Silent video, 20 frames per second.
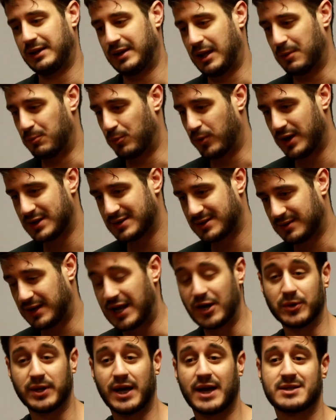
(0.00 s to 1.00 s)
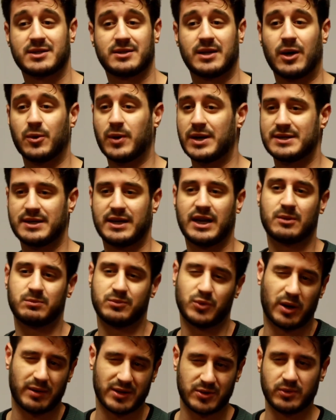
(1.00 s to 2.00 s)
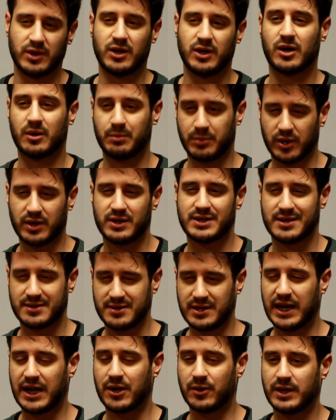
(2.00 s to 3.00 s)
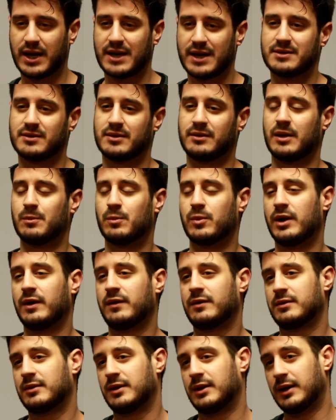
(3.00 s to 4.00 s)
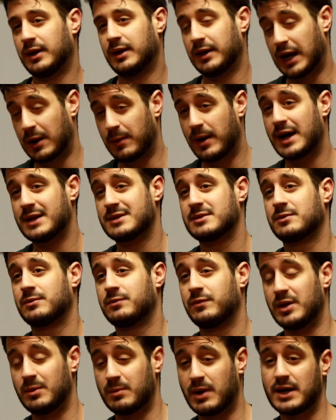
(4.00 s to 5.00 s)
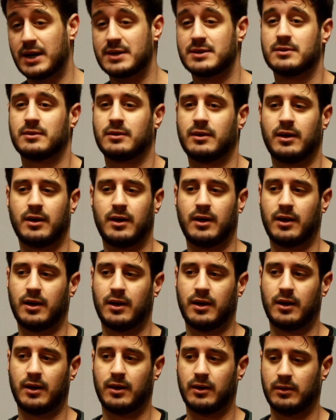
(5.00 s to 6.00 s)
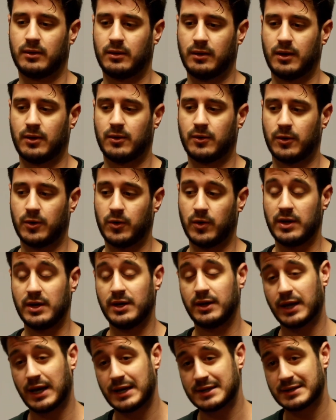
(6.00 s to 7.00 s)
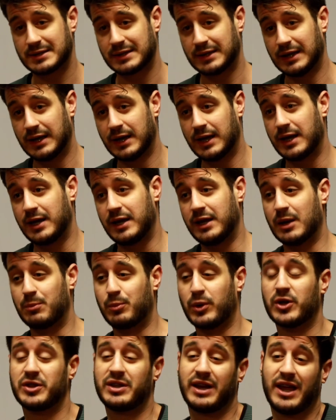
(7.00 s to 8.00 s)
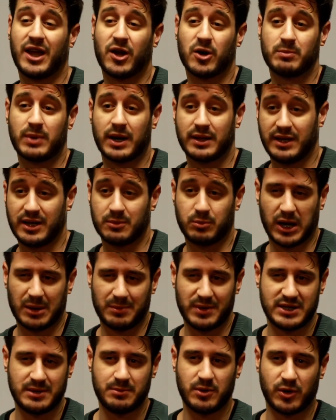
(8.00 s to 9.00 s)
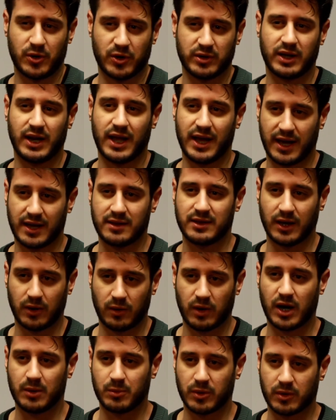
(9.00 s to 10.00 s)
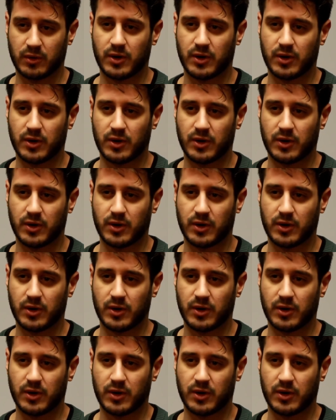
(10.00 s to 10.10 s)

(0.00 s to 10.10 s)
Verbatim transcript: después la anotás, aunque sea, no, un guión, pero quizás sí la anotás, después eh, grabás, filmás, eh, lo, editas editás y después lo tenés que compartir, porque al principio no tenés gente que lo haga por